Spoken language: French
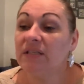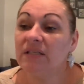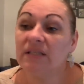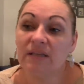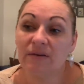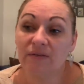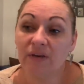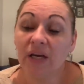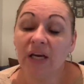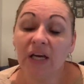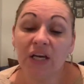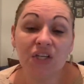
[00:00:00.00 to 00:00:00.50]
il
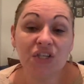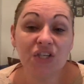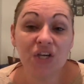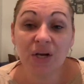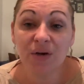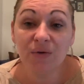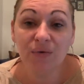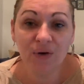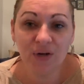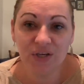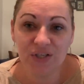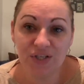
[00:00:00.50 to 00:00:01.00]
s'avère qu'à chaque
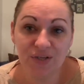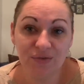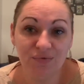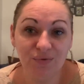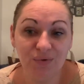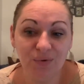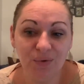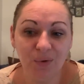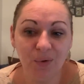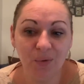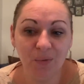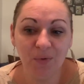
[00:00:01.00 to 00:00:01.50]
fois que j'ai
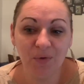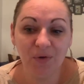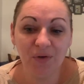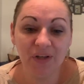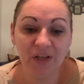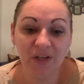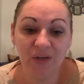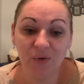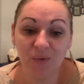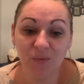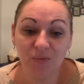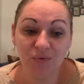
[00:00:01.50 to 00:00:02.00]
voulu reprendre
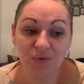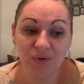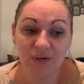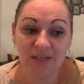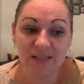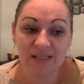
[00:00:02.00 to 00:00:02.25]
un emploi,